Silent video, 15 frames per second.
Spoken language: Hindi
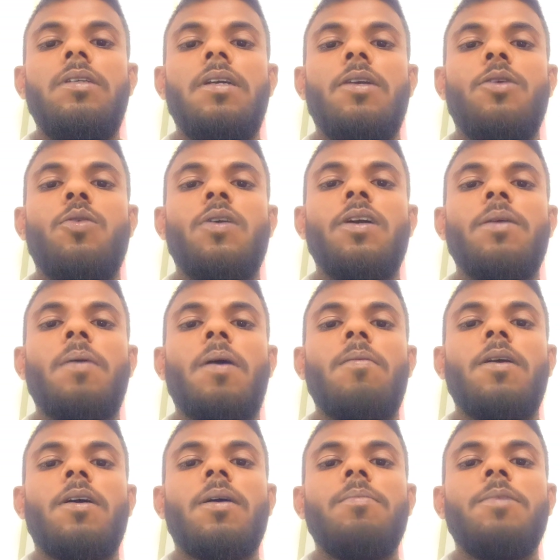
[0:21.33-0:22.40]
ये ढोंगी
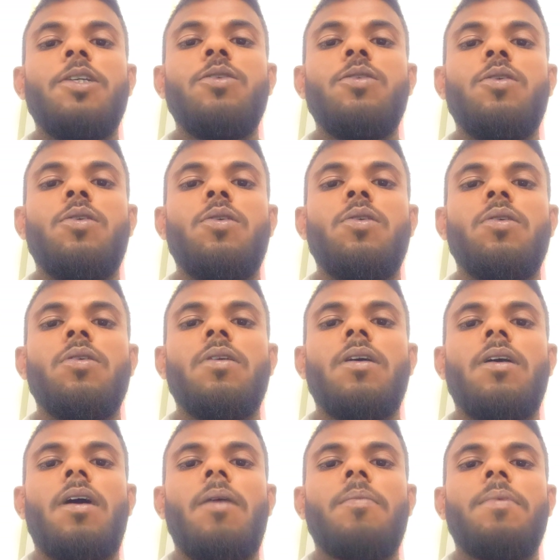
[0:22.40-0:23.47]
बाबा का वीडियो
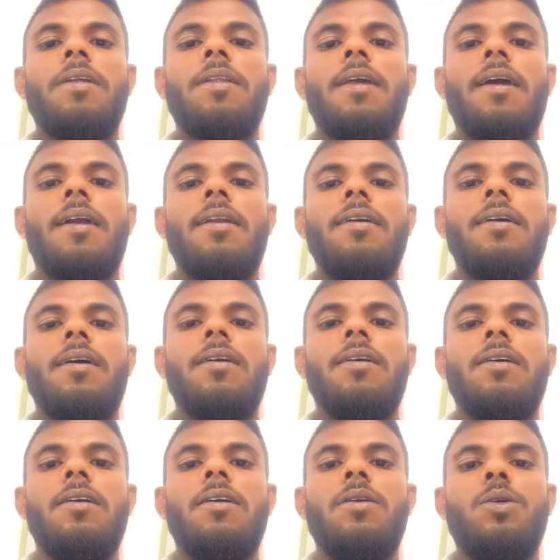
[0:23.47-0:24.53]
आपने देख लिया
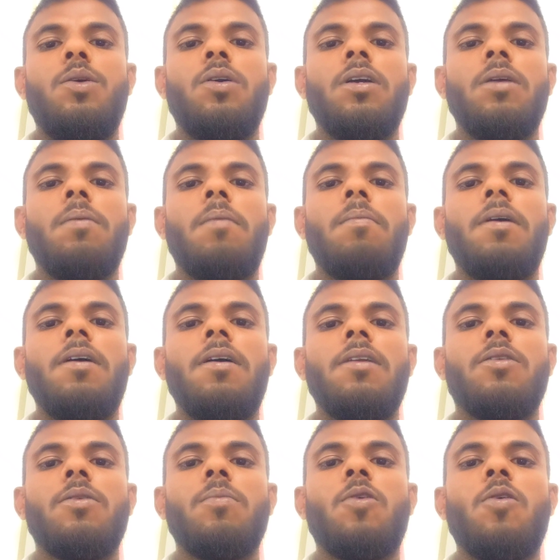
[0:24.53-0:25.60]
ढोंगी बाबा
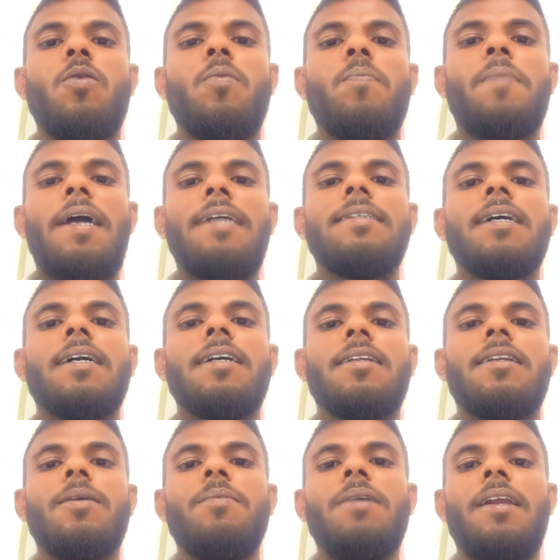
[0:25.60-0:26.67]
तुमको पैसा
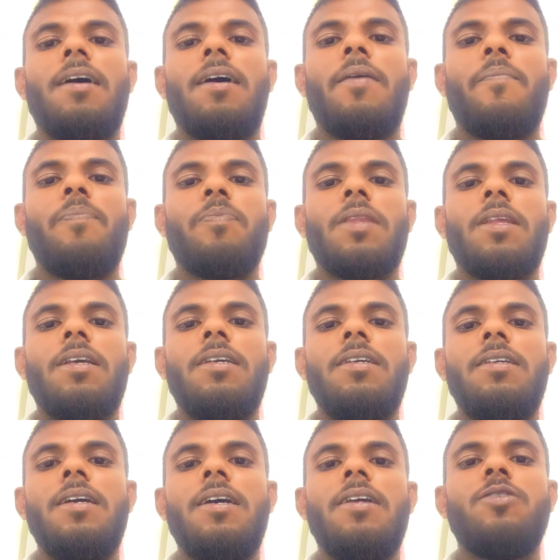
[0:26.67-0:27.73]
कितना मिला
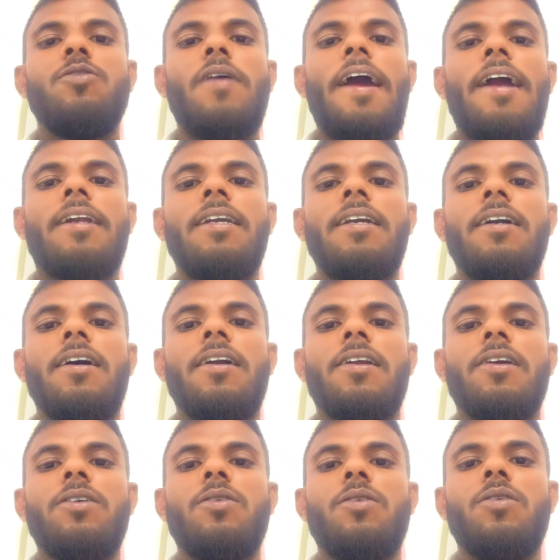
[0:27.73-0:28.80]
ये जो एक्टिंग कर
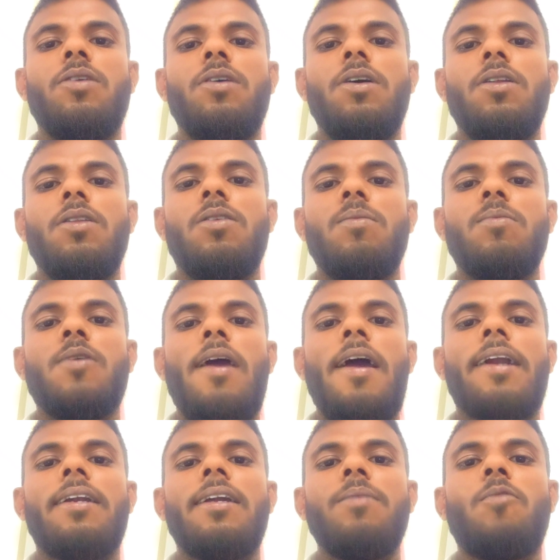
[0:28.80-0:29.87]
रही हो तुम तो
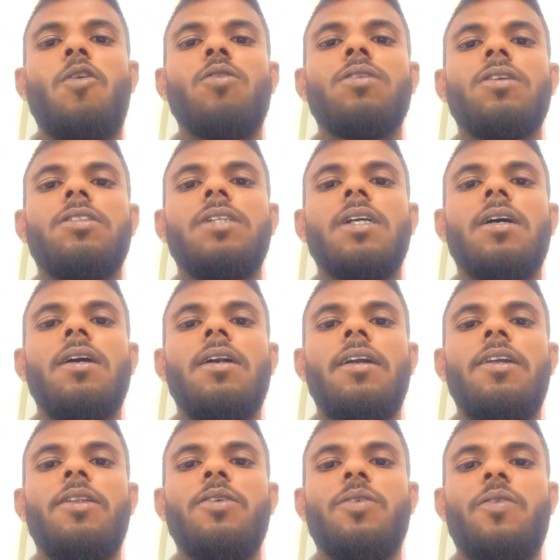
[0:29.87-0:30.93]
एक्टिंग बहुत अच्छा कर
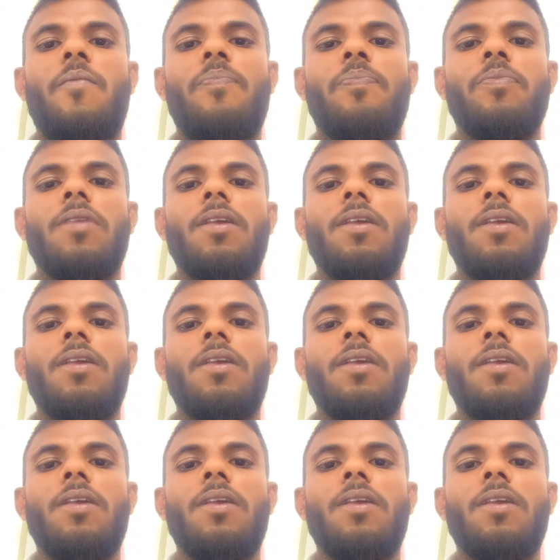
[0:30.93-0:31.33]
लेते हो